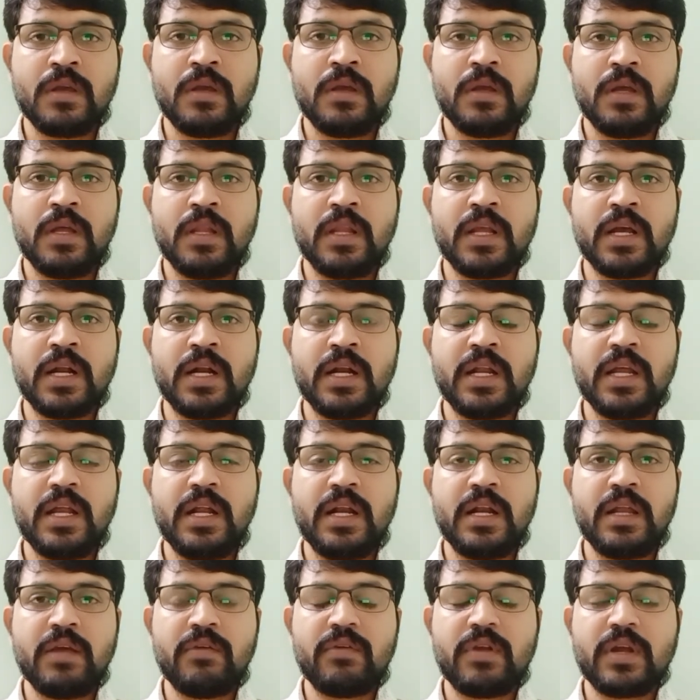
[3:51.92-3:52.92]
ఎందుకంటే
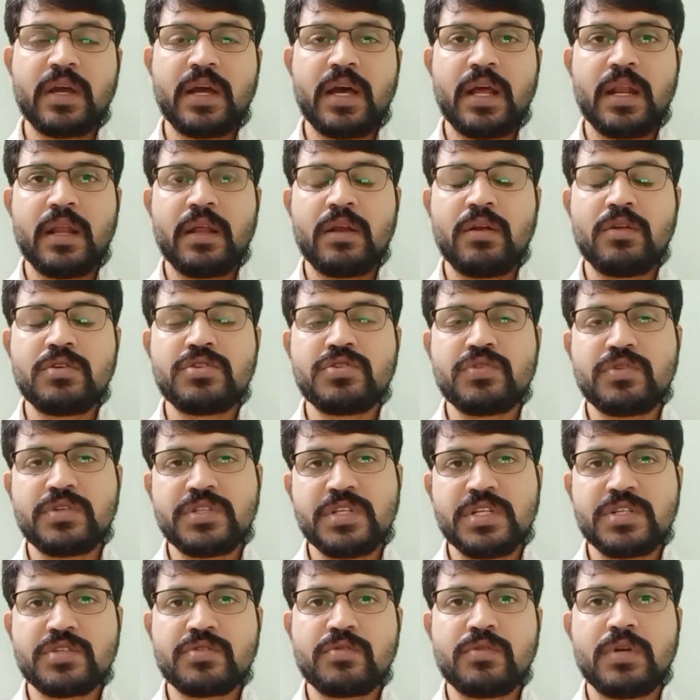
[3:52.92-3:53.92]
ఇటీవల కాలంలో చోటు
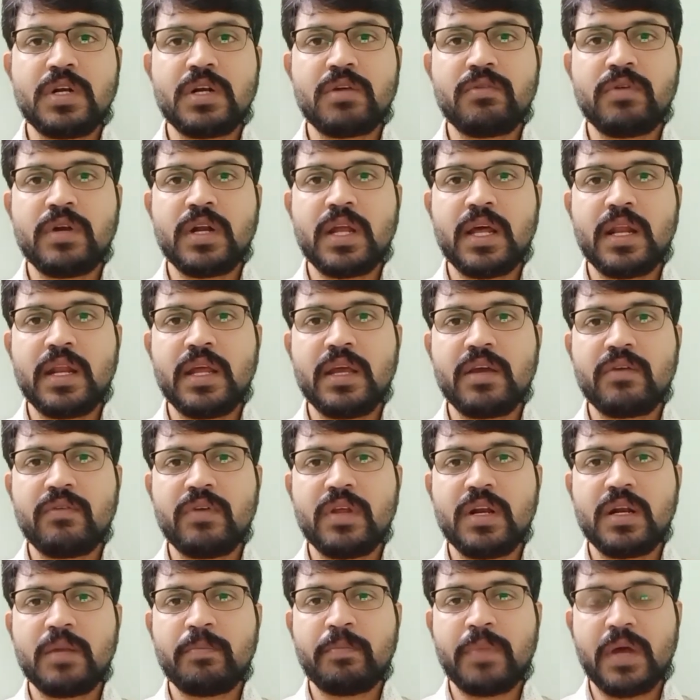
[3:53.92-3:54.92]
చేసుకున్నటువంటి
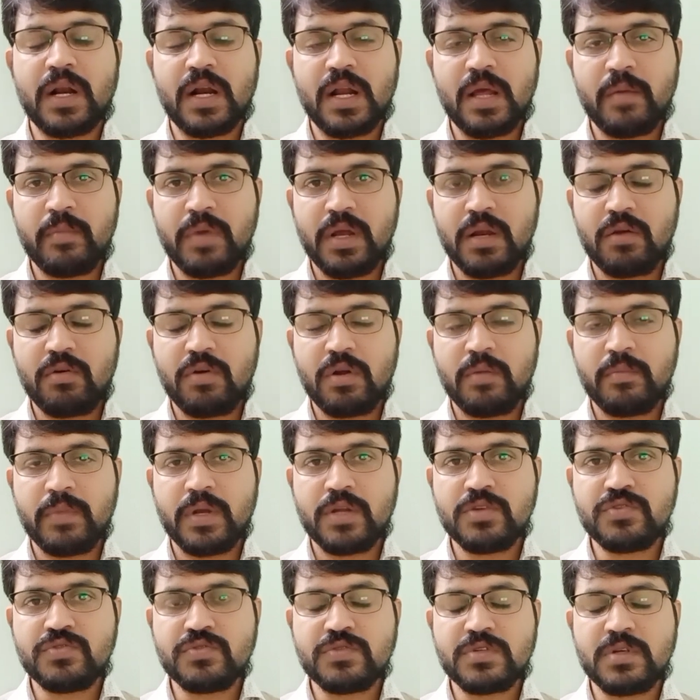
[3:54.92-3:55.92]
అనేకమైన పరిణామాలు కూడా
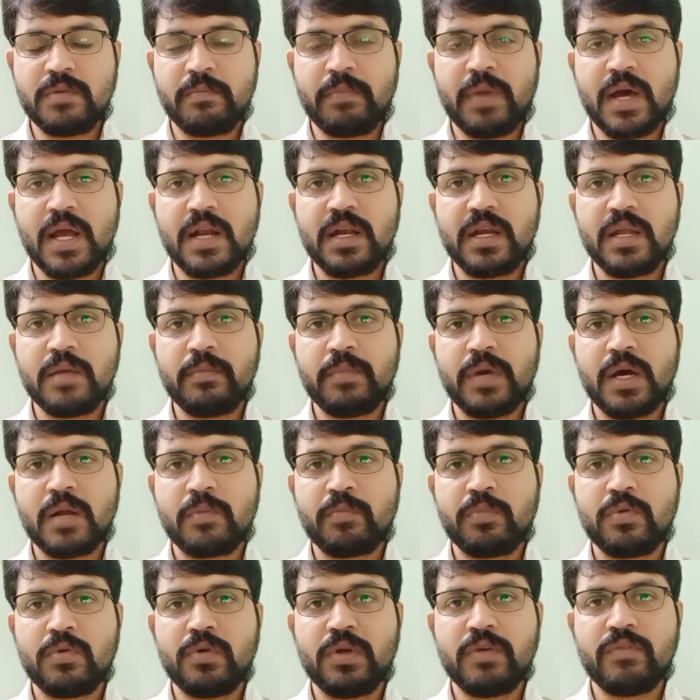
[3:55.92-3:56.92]
మనం చూసాం పార్టీ
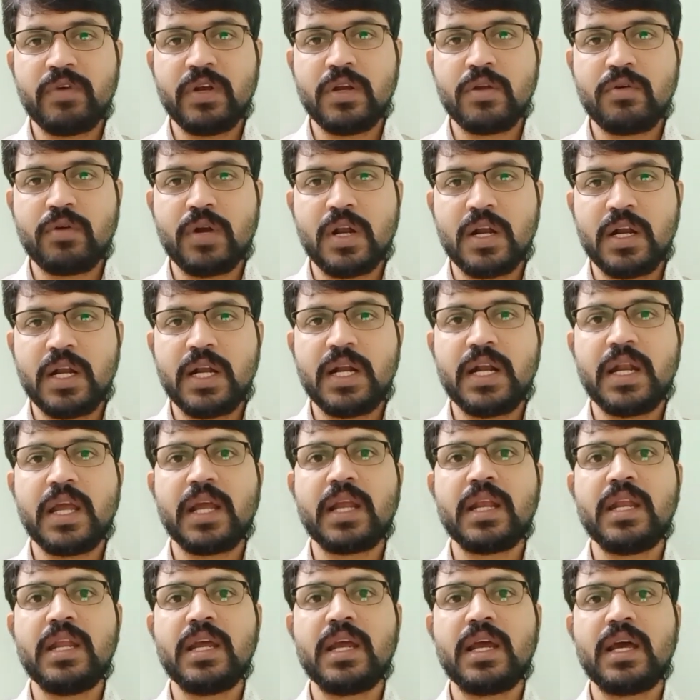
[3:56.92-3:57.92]
మార్పులు ఇవన్నీ కూడా అంటే
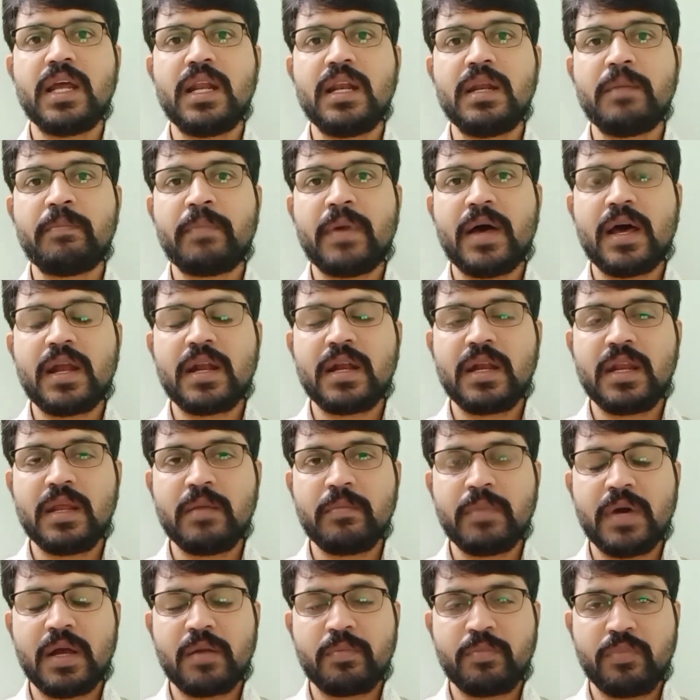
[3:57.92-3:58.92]
టెక్నికల్ పార్టీ
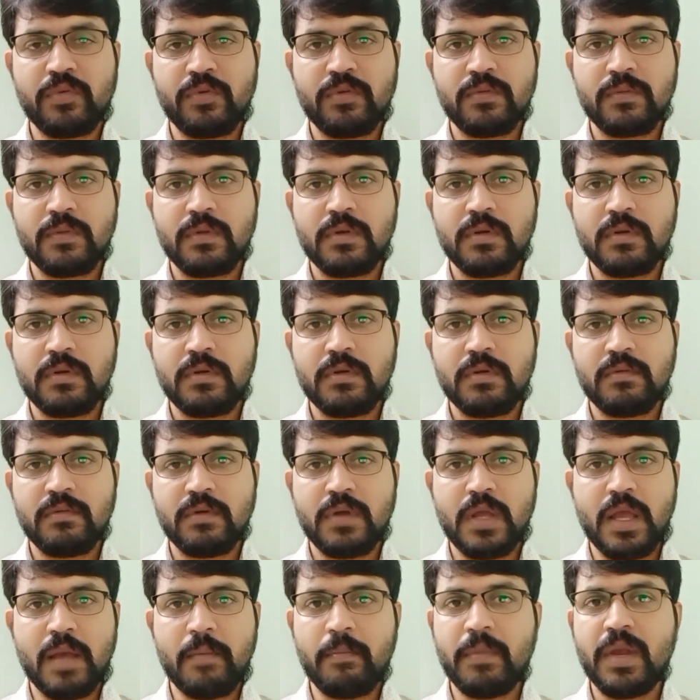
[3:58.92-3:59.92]
మార్పు
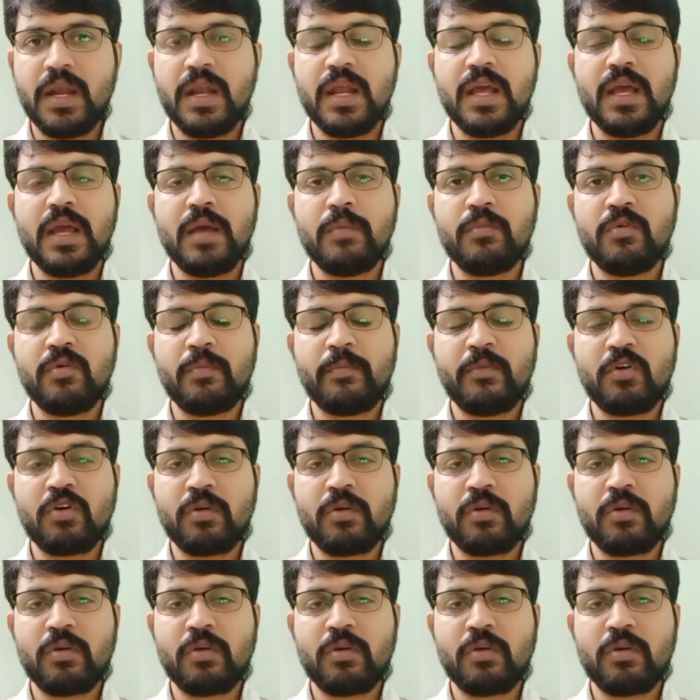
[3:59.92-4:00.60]
ఎమ్మెల్యే ఏమో ఒక